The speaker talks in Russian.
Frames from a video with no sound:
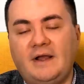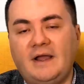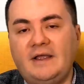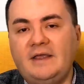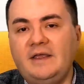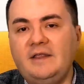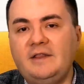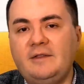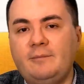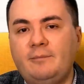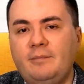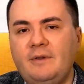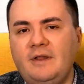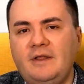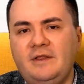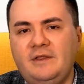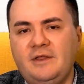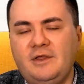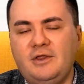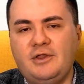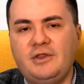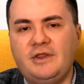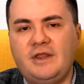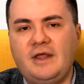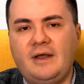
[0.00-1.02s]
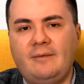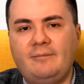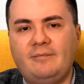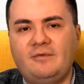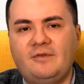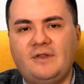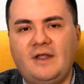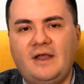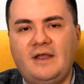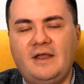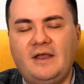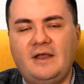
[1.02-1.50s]
какие-то политические
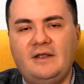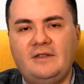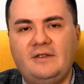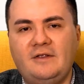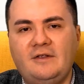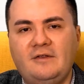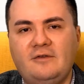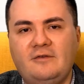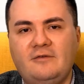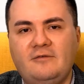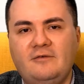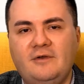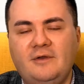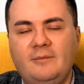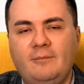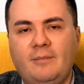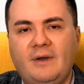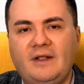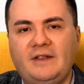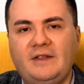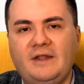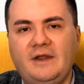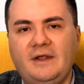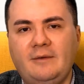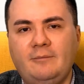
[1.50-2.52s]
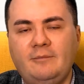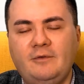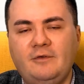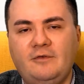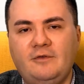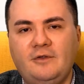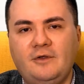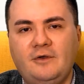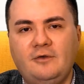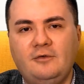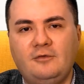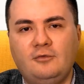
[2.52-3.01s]
обстоятельства и
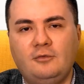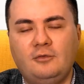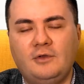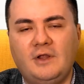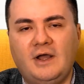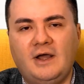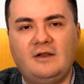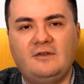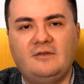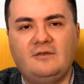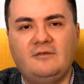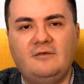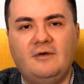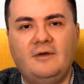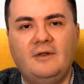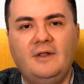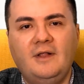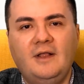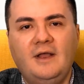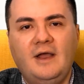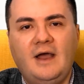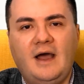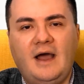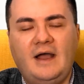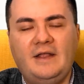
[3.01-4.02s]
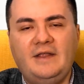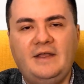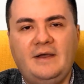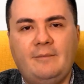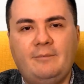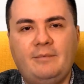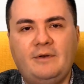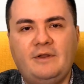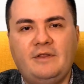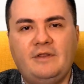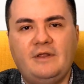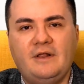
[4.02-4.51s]
потребности государства, они
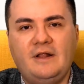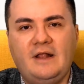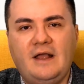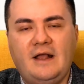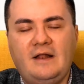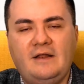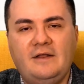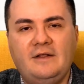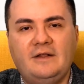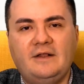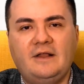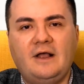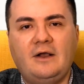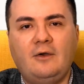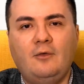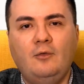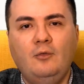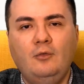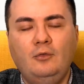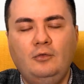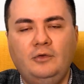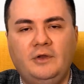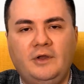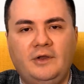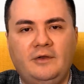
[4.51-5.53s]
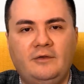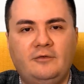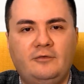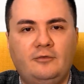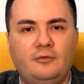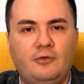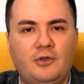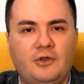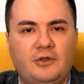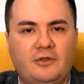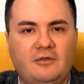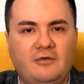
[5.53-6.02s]
определяли лакуны,
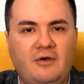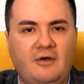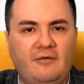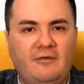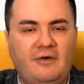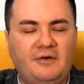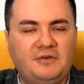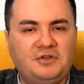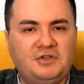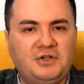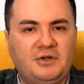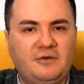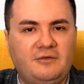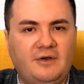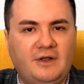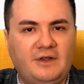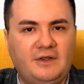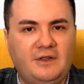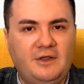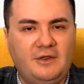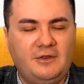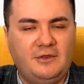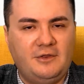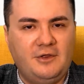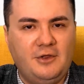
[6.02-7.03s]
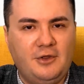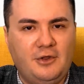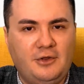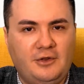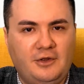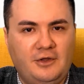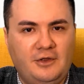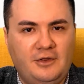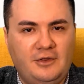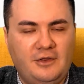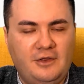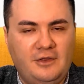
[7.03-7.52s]
существовавшие в
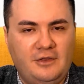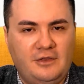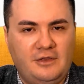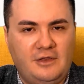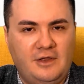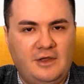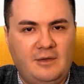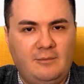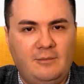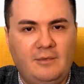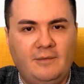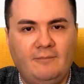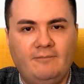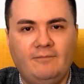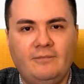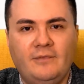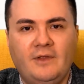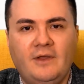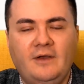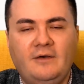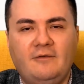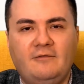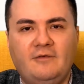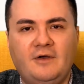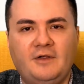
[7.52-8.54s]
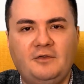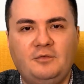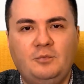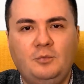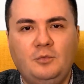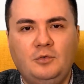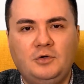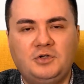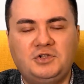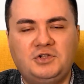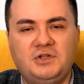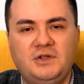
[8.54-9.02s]
атеистической системе,
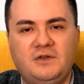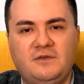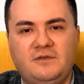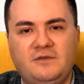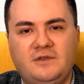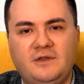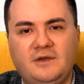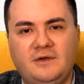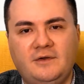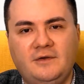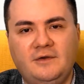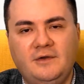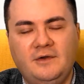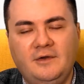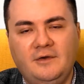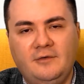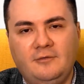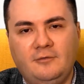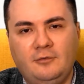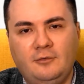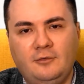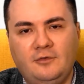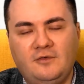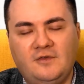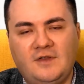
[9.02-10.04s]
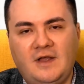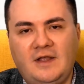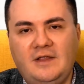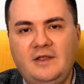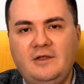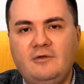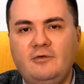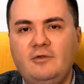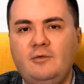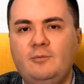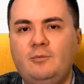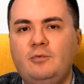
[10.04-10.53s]
возможности
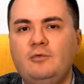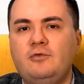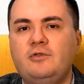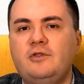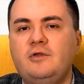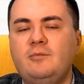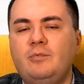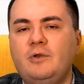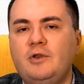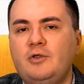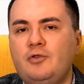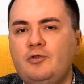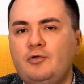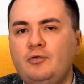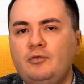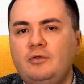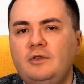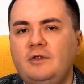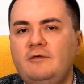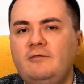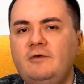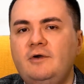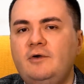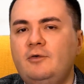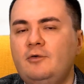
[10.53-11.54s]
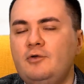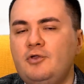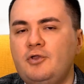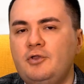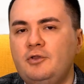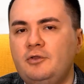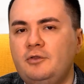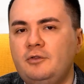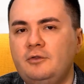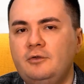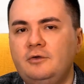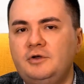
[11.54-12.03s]
функционирования, пусть и причудливых,
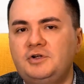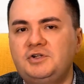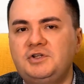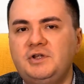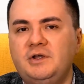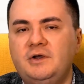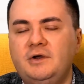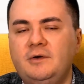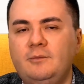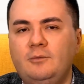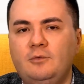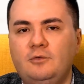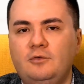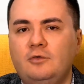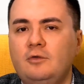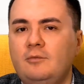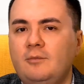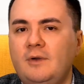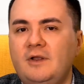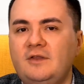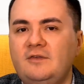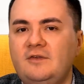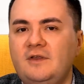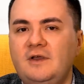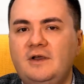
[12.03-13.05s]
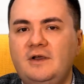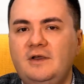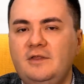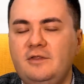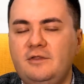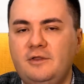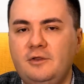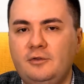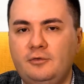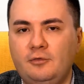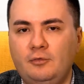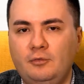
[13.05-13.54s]
очень сложных мусульманских
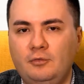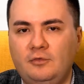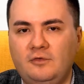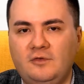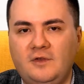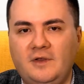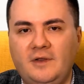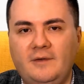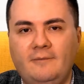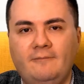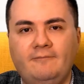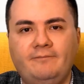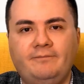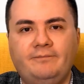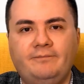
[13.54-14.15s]
институций,